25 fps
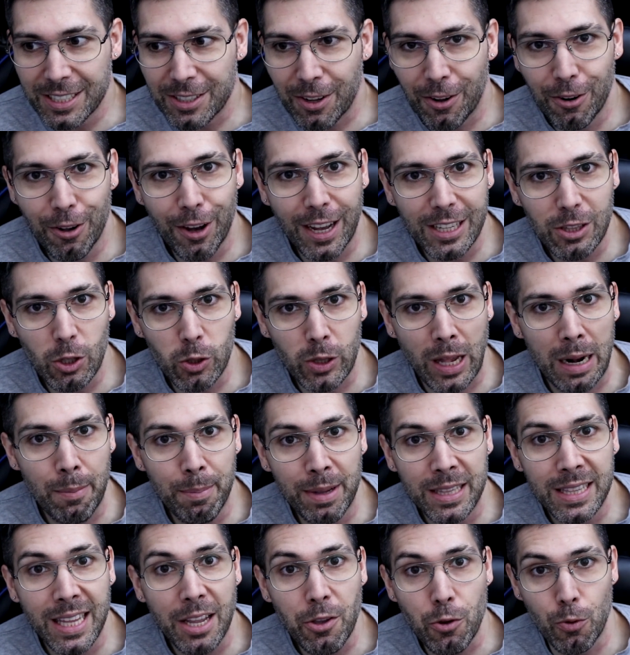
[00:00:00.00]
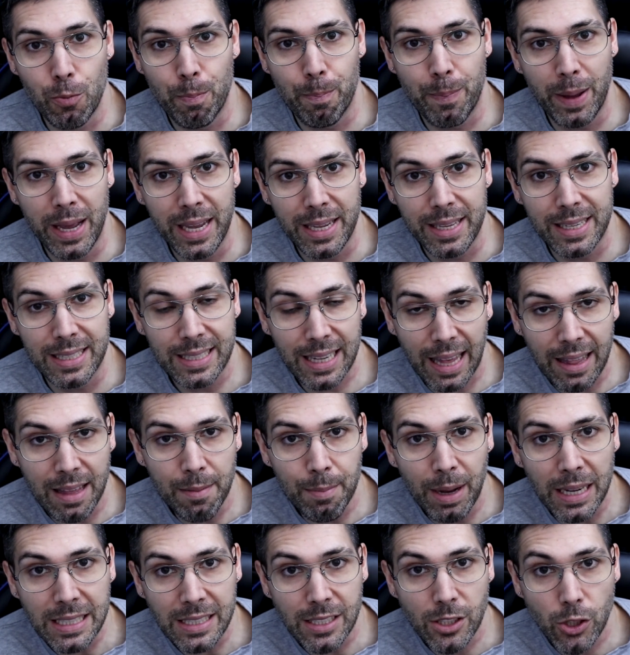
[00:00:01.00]
descoloca totalmente a Junpei, y es que
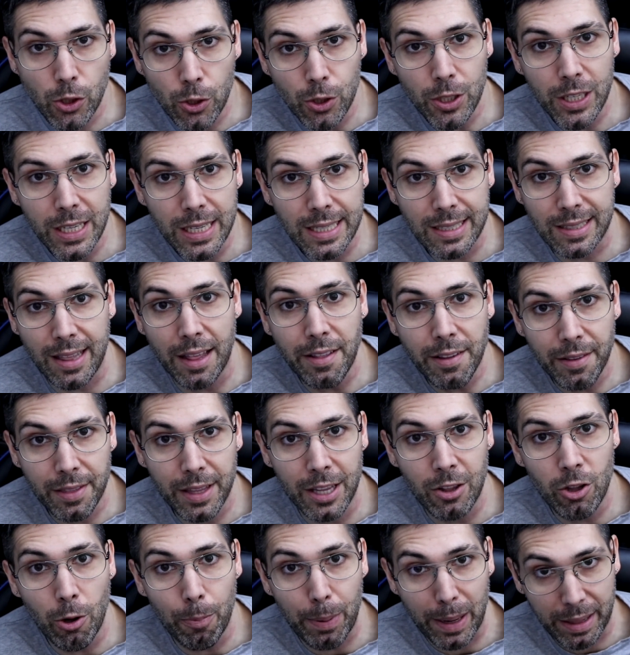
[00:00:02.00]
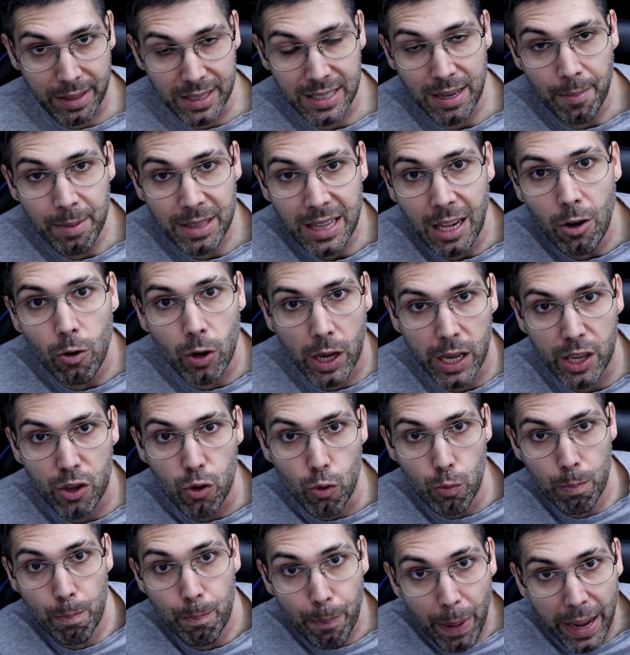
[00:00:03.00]
además Yuji está diciendo precisamente lo que
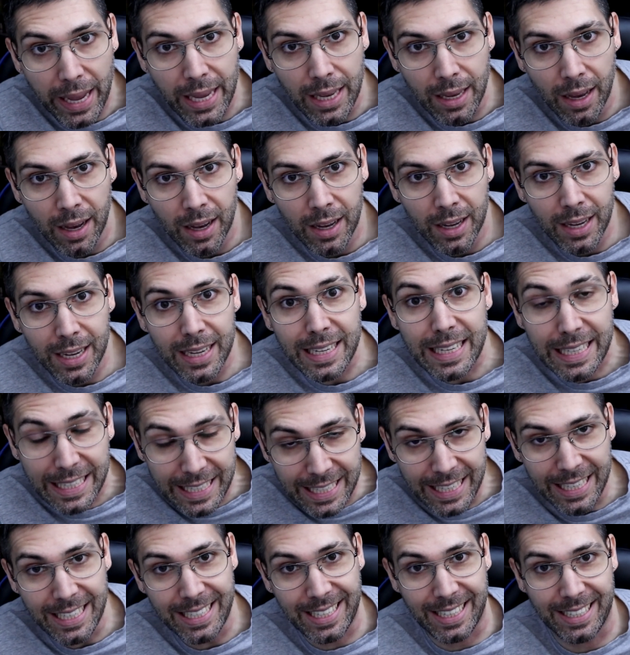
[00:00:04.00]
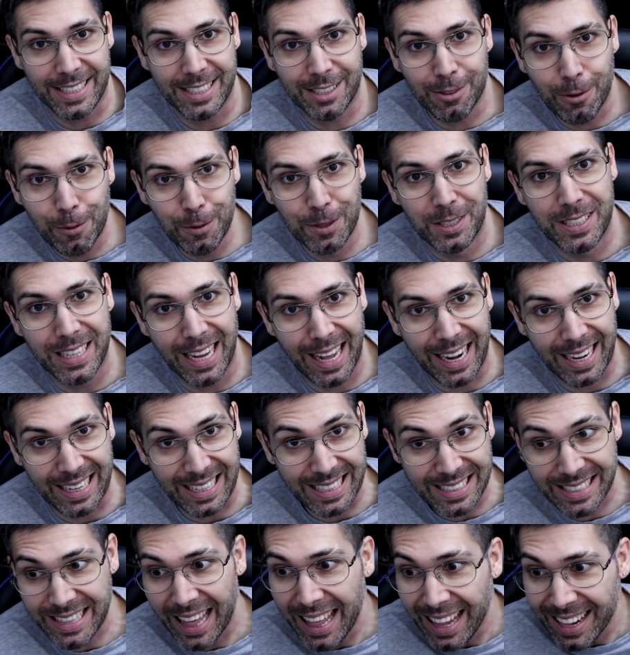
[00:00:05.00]
Junpei Quiero escuchar.
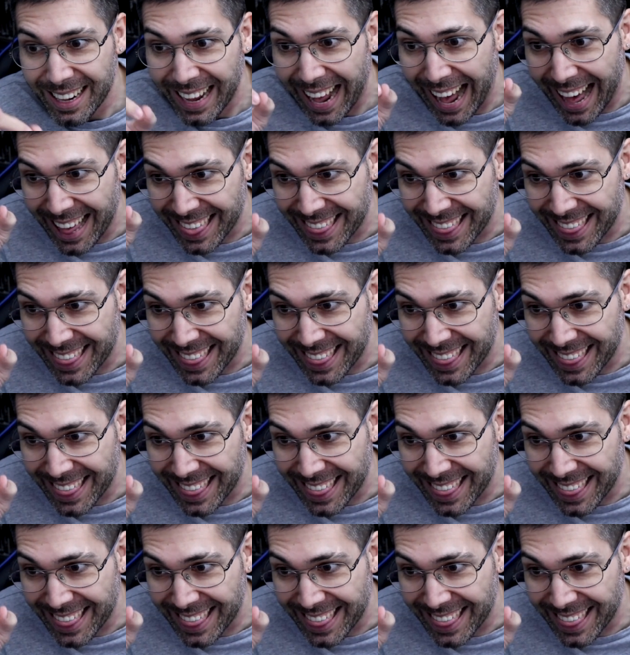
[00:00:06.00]
Está